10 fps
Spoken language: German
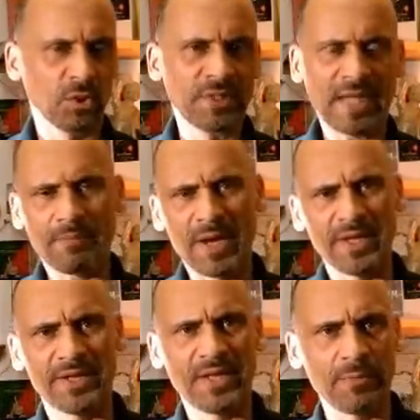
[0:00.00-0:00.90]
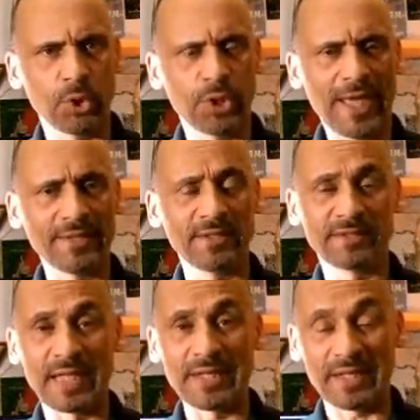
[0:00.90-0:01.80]
Guten Tag, meine Damen und Herren.
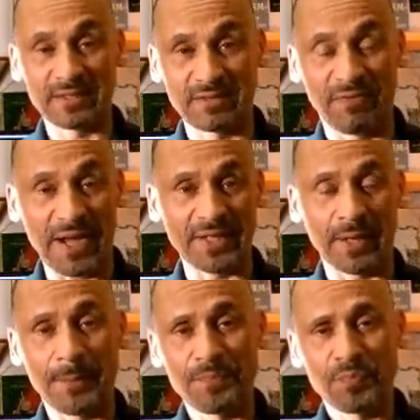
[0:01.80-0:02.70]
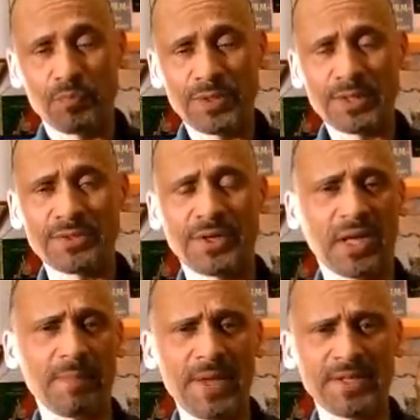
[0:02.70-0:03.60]
Es geht jetzt weiter mit den
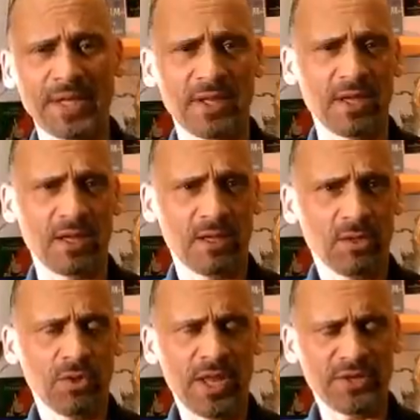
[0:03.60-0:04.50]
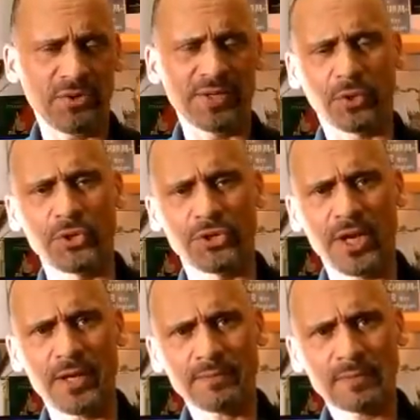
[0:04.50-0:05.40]
Regimentern der Legion
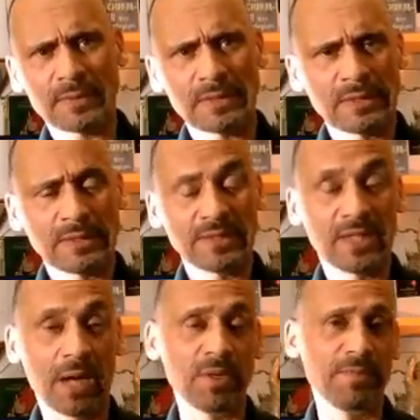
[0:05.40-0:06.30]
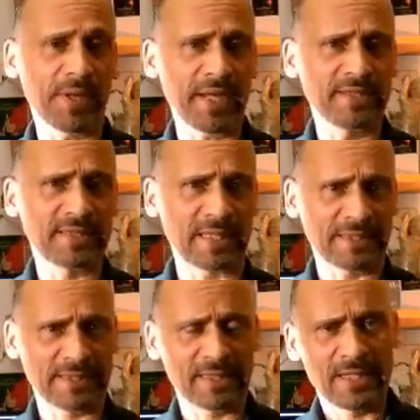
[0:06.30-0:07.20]
Etrangère. Ich habe Ihnen bereits
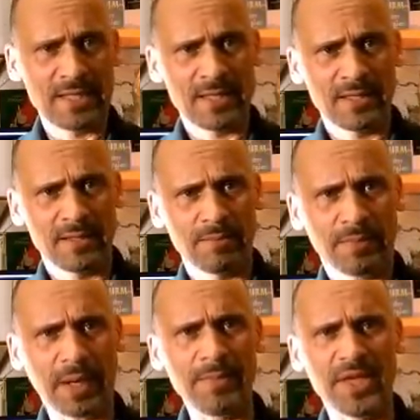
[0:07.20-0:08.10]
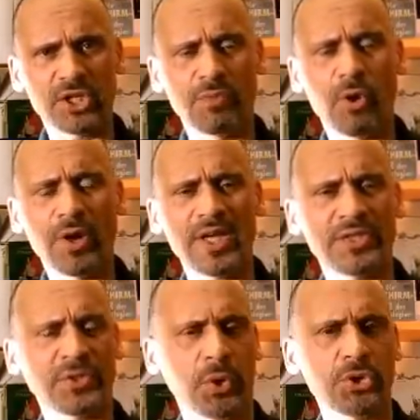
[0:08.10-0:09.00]
das Premier Regiment
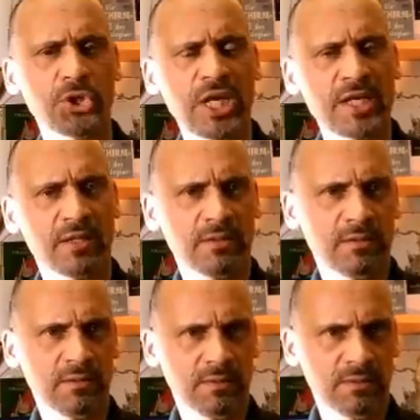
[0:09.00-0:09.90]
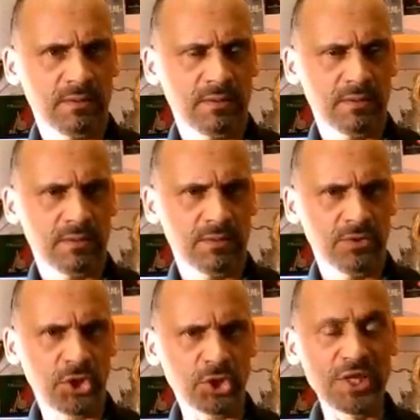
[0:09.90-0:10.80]
Etranger
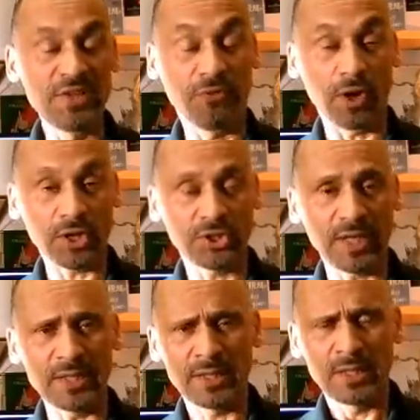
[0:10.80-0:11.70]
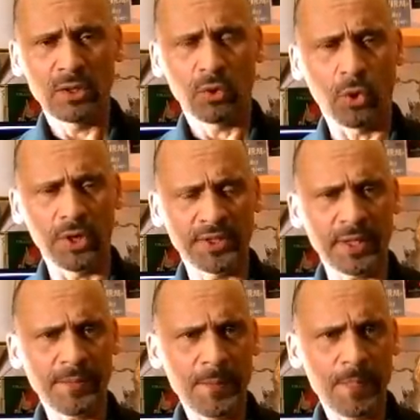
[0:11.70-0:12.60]
de Genie vorgestellt und heute